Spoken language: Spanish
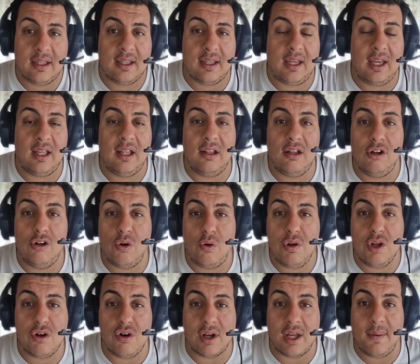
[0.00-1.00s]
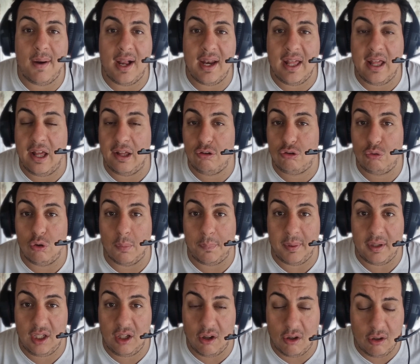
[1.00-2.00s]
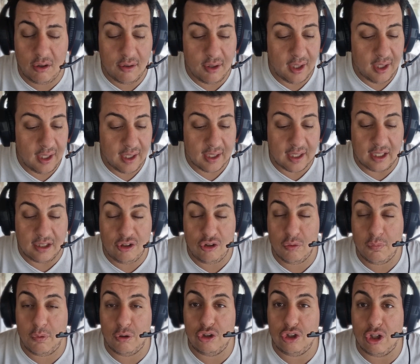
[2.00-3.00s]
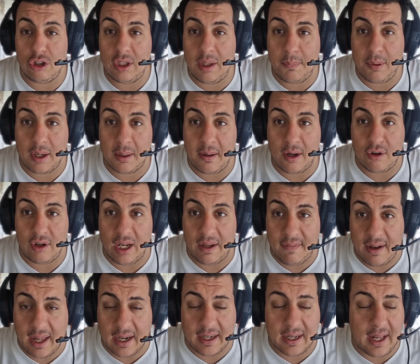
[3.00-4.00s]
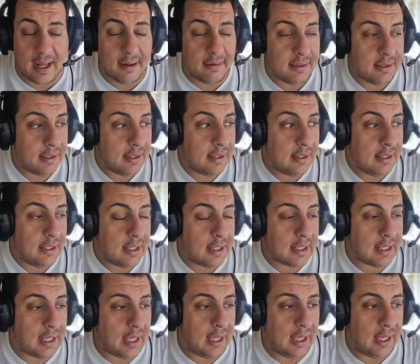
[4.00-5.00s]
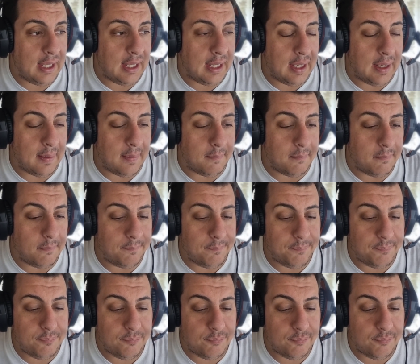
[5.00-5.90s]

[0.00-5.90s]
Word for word: que lo único que vale es su opinión, que tiene un montón de problemas con la barra, que